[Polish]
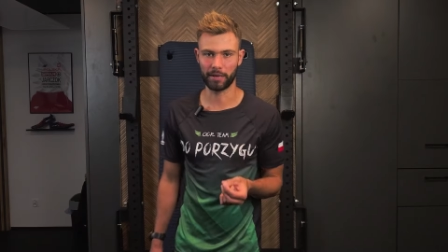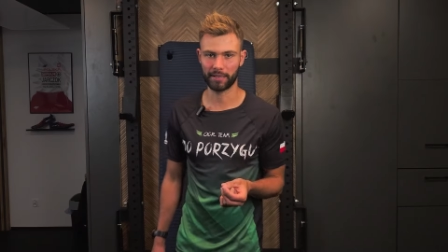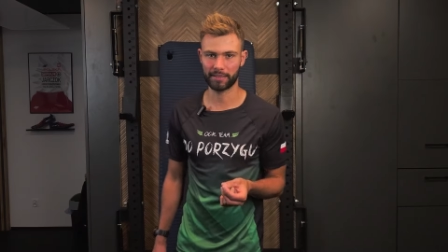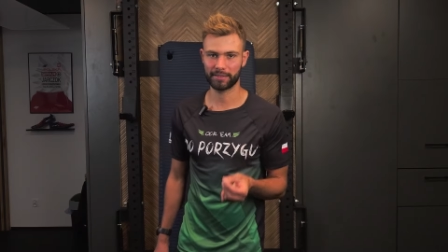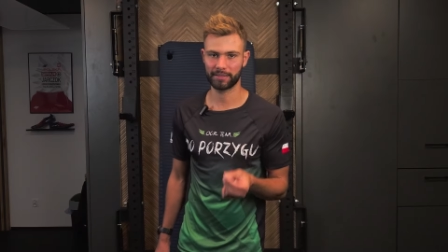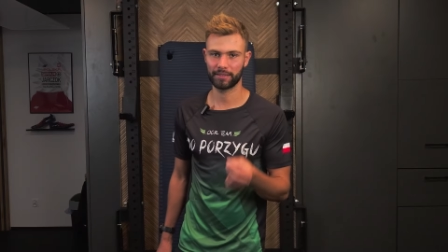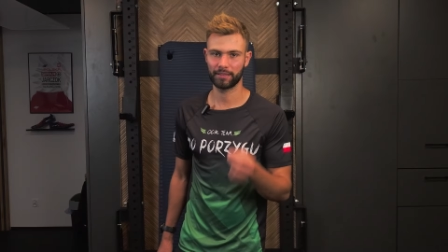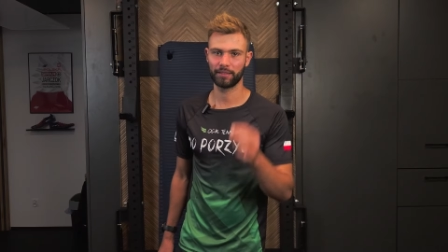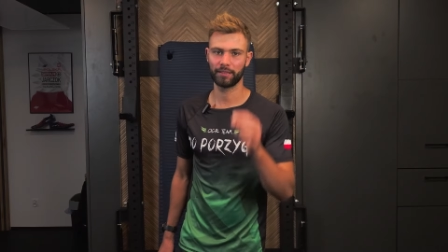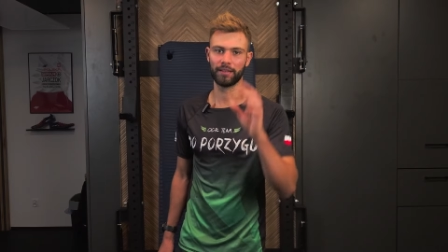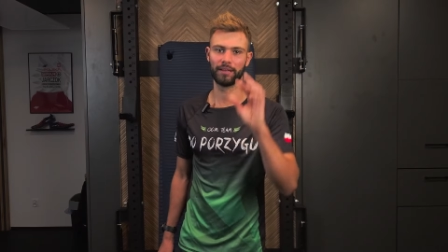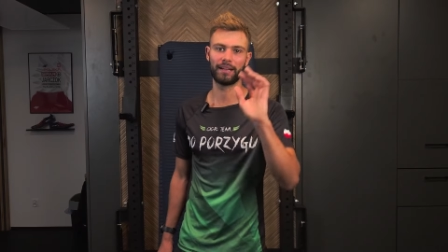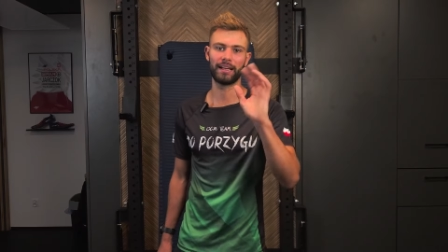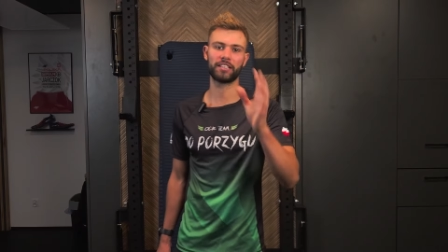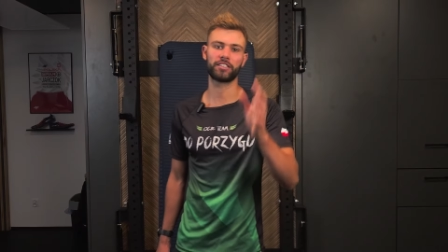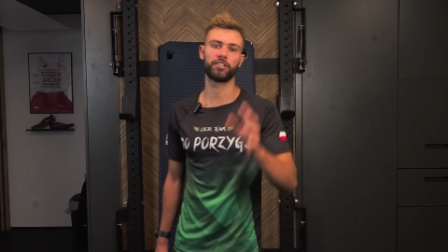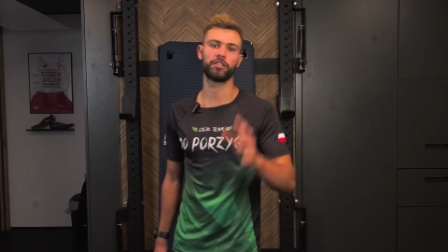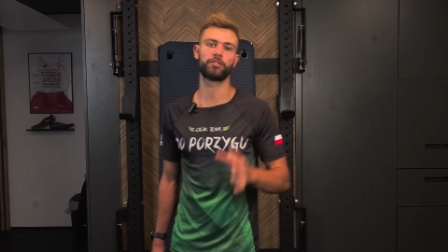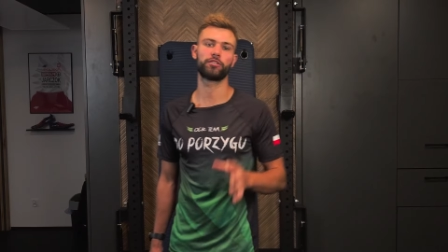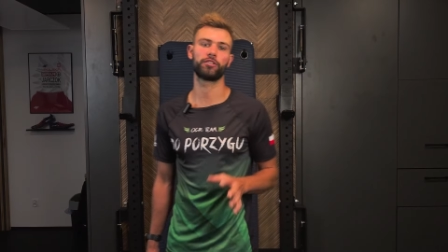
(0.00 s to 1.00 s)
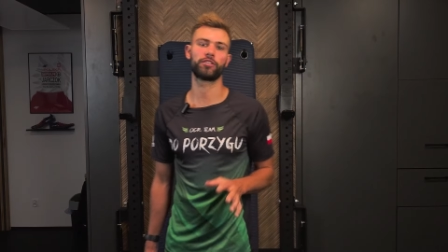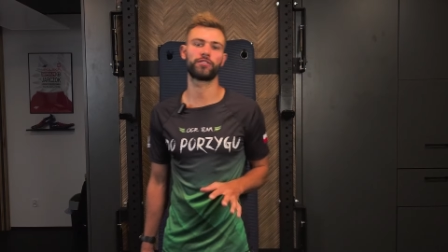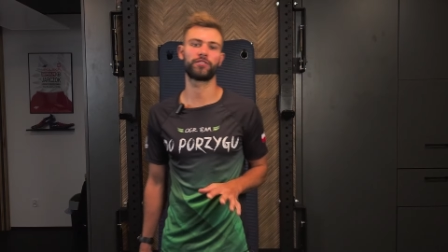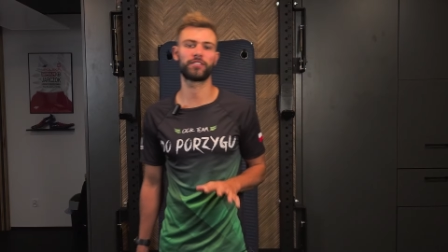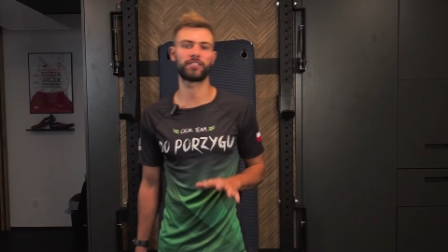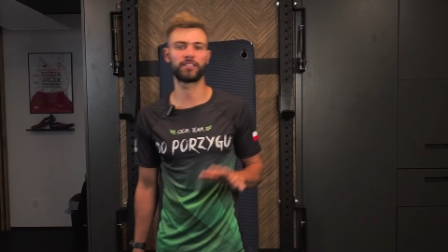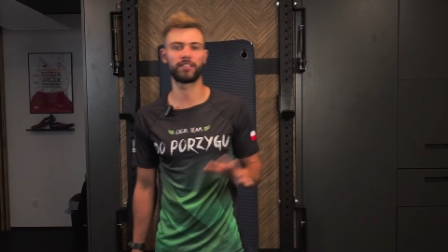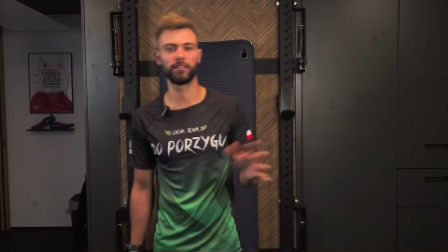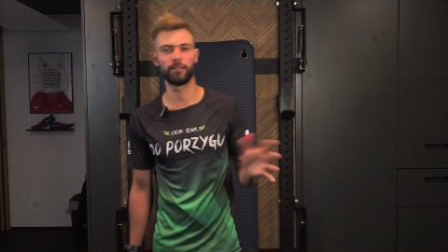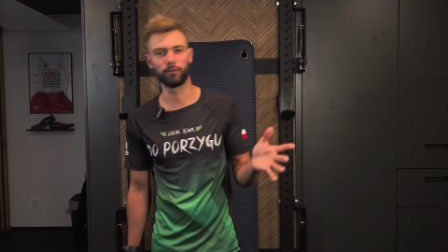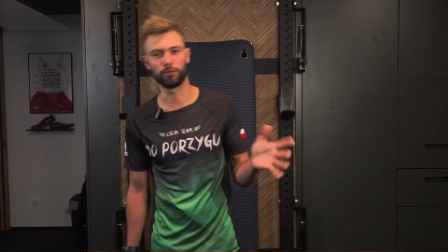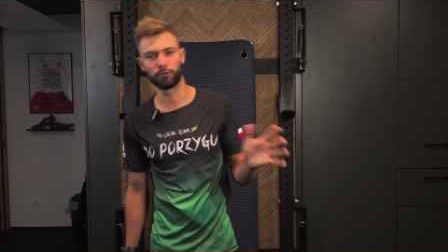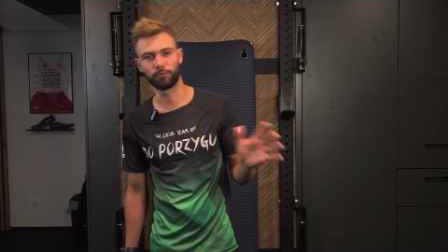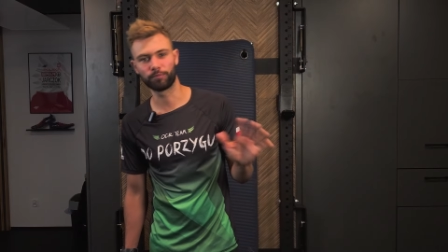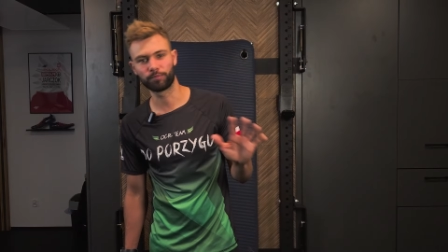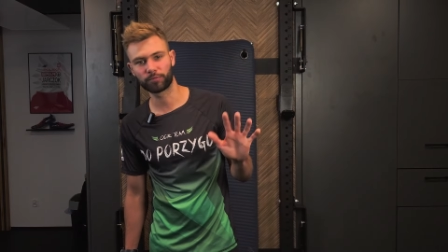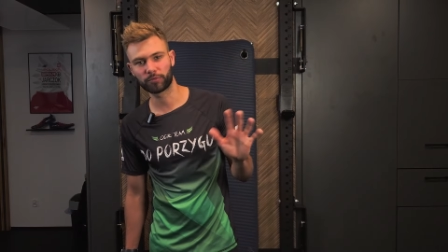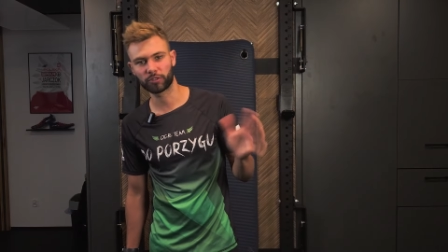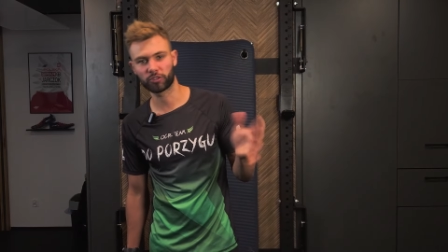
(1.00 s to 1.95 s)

Max, raczej coś w stylu